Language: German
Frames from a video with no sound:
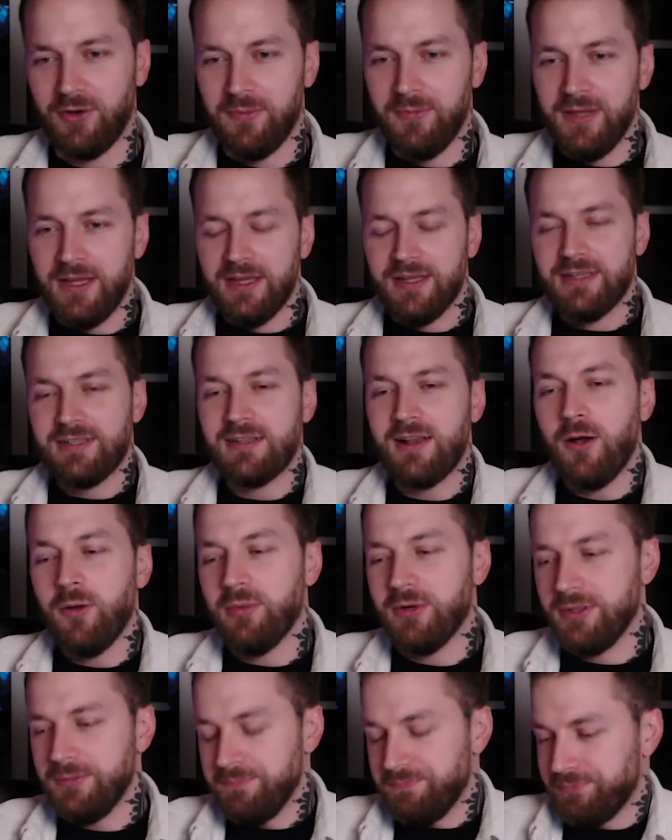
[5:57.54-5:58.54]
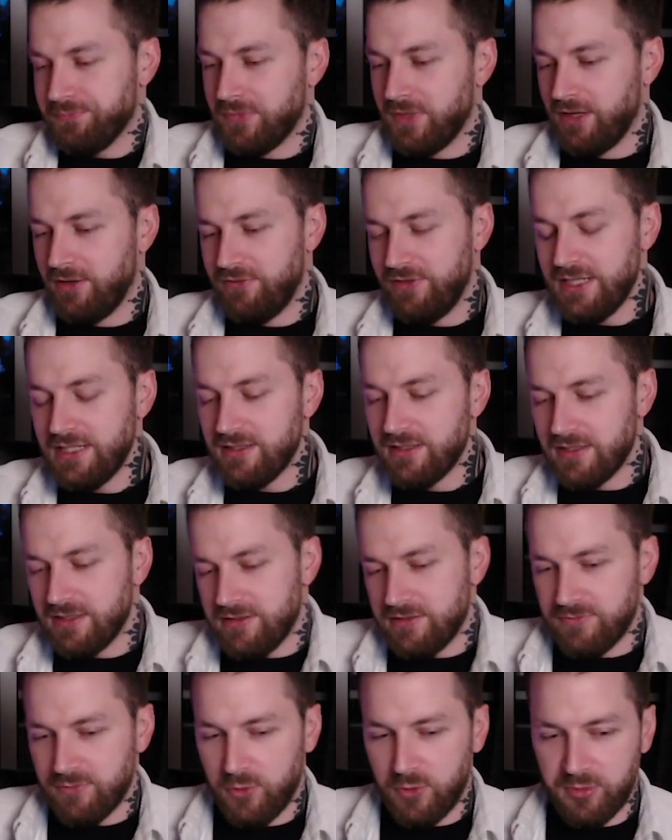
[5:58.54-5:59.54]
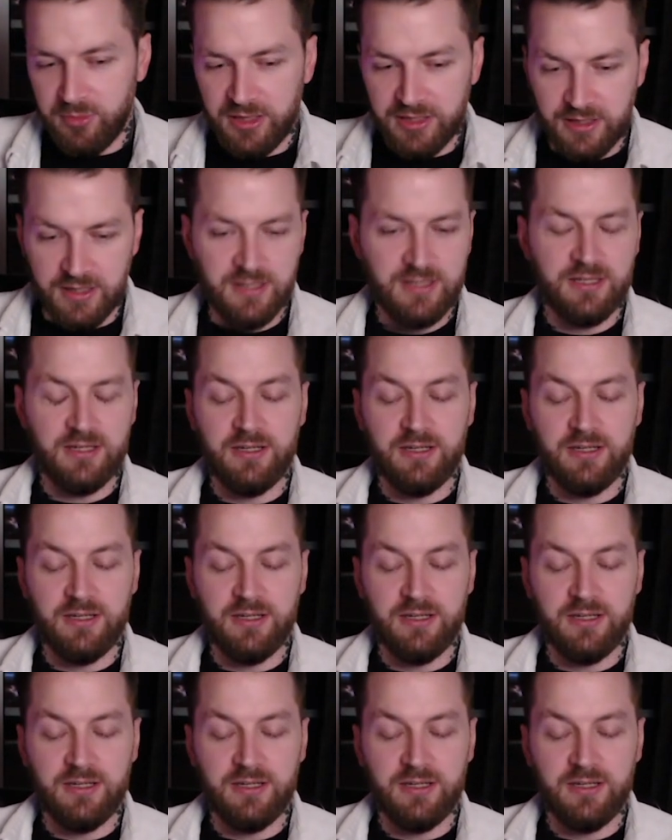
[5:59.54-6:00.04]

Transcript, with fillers: So, ich glaube, wichtig ist, worüber ich